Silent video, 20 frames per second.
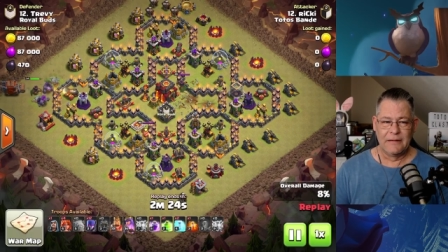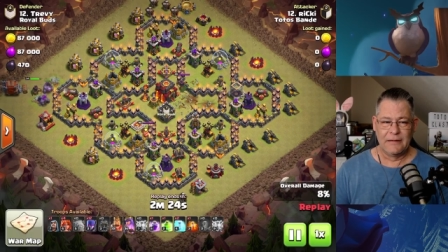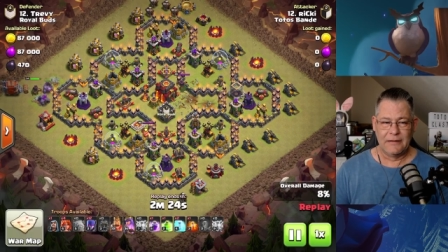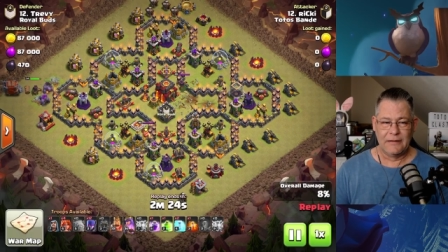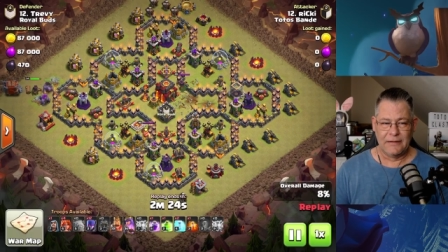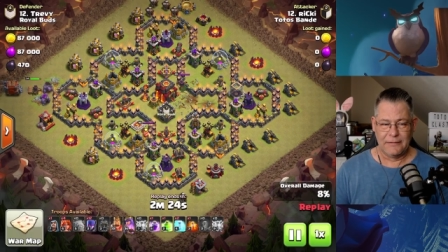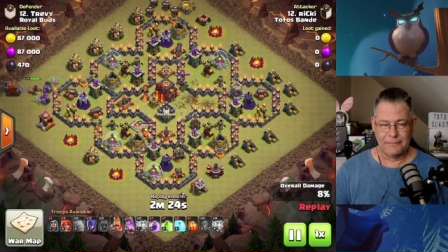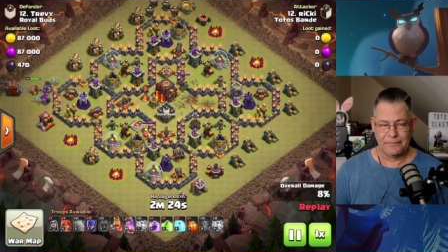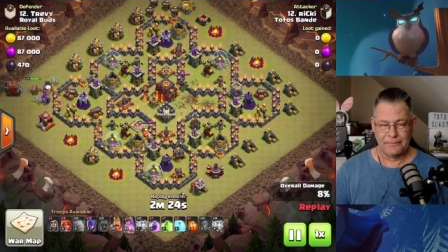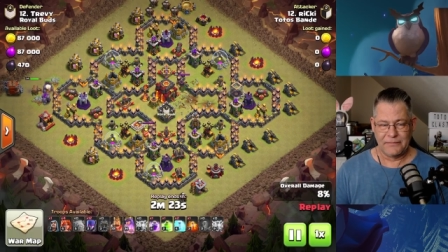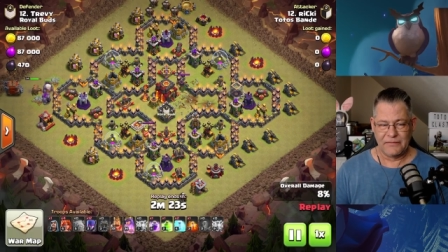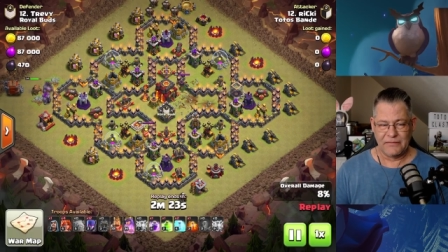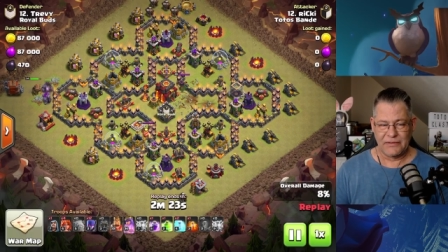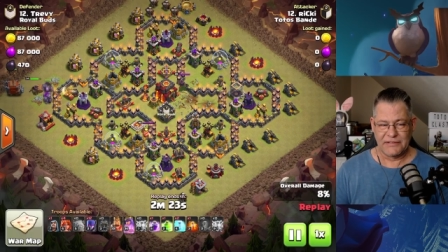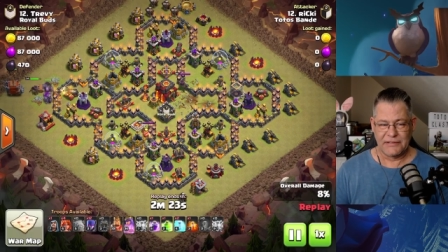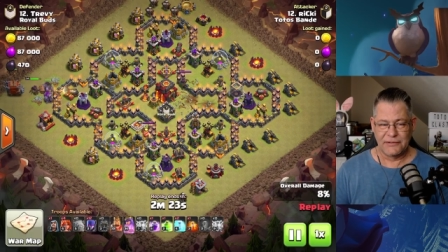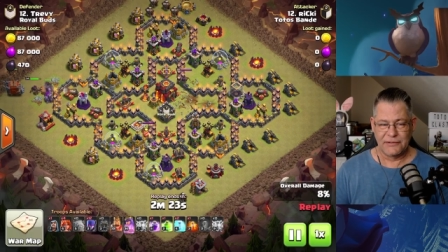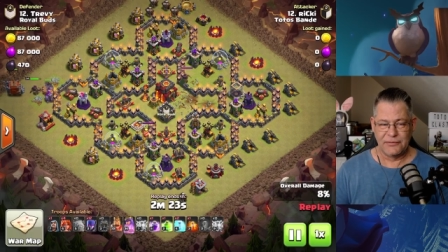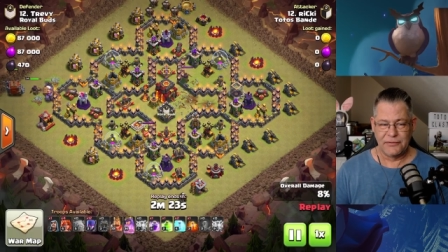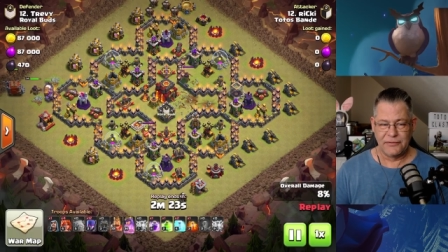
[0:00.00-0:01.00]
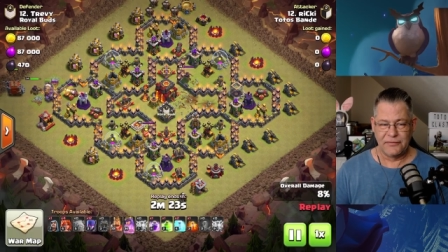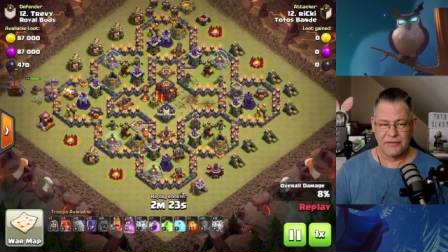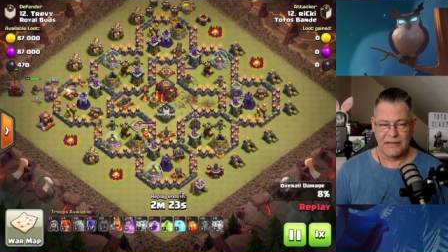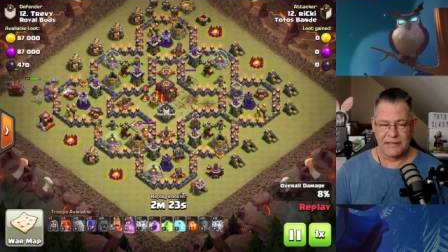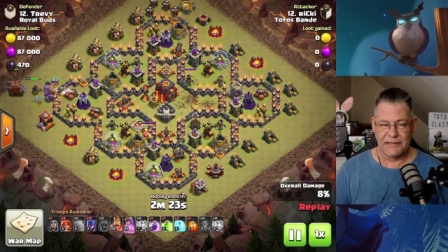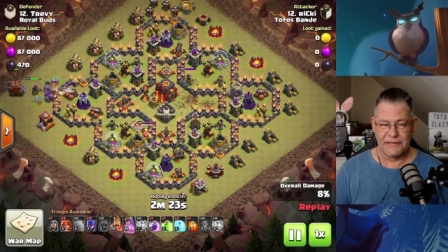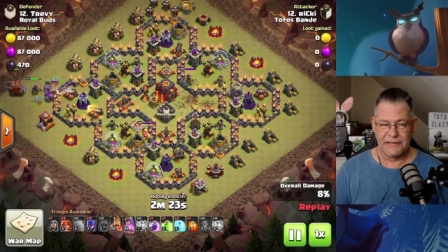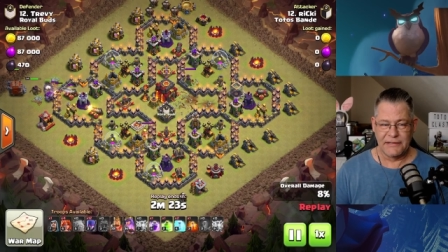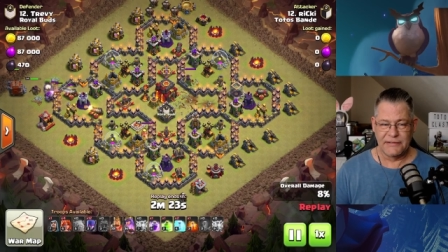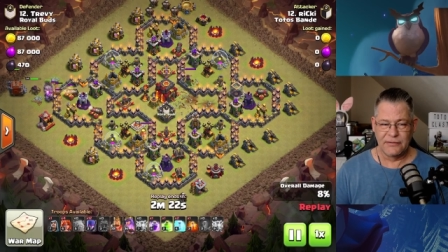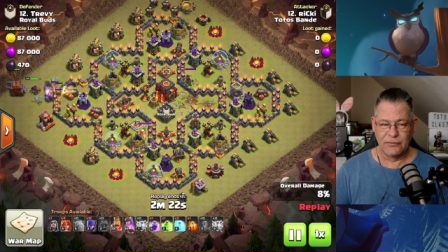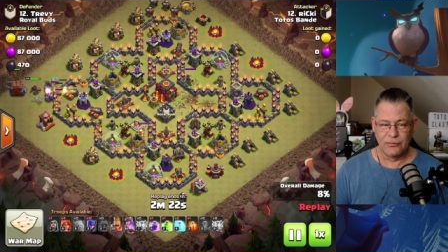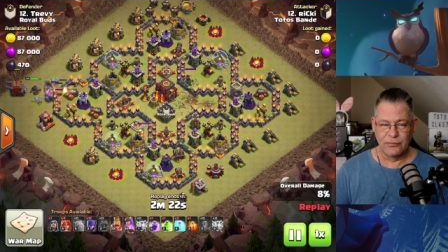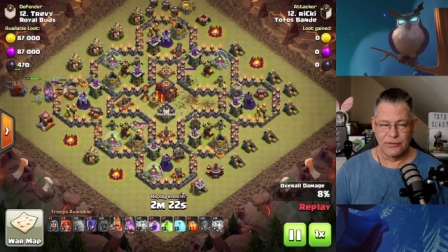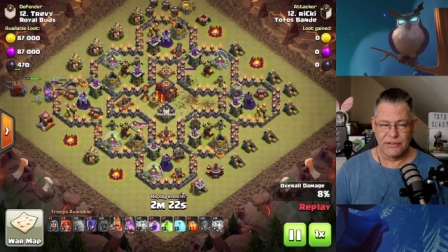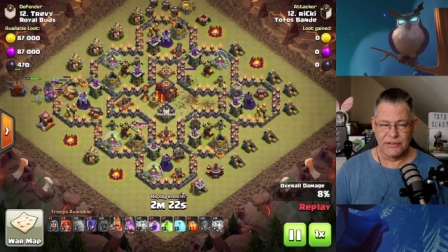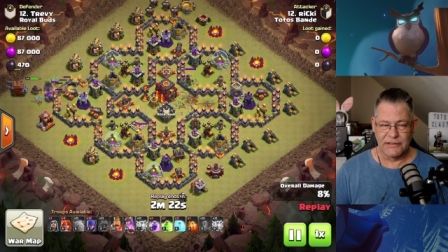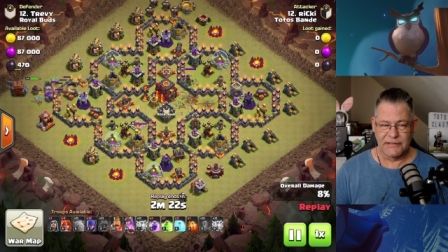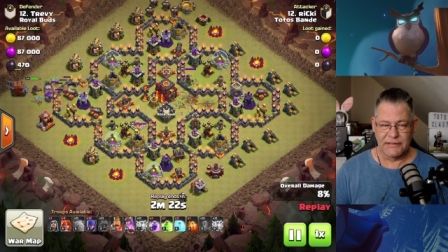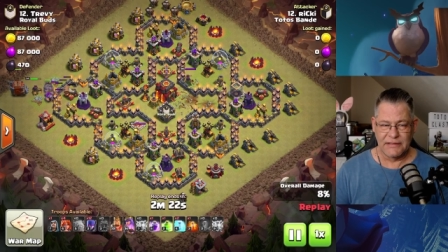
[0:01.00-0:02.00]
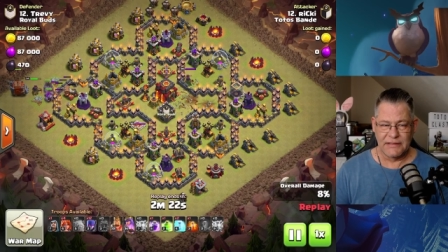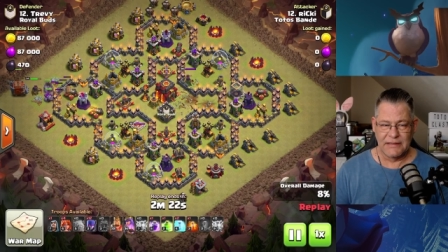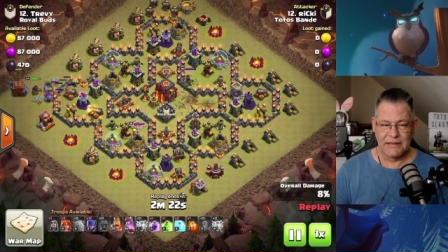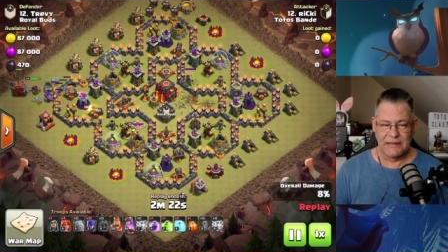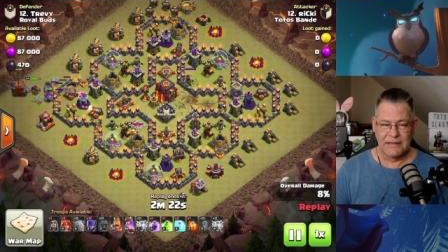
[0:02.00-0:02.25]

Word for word: Ähm, was natürlich vielleicht nicht so gut ist,